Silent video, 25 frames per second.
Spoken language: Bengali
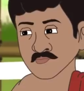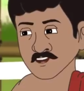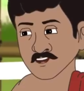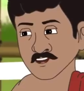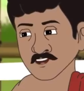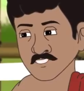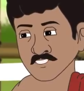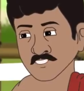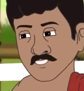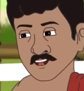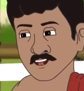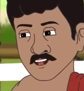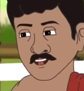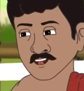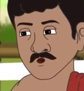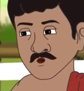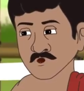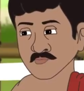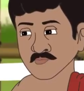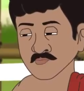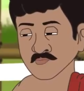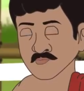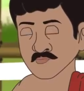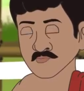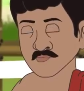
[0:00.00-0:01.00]
মা রূপা
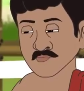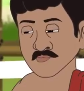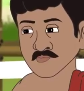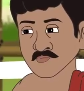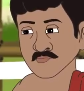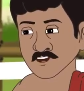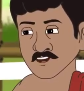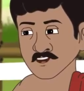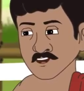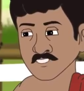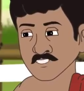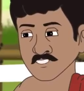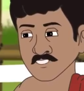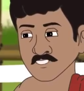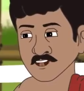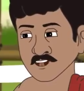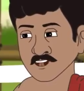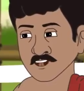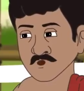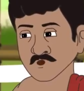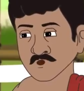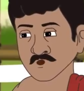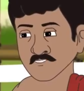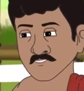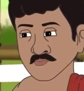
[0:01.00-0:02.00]
আমি
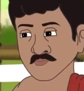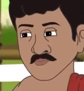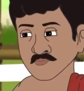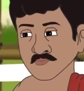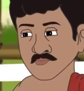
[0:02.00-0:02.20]
এসেছি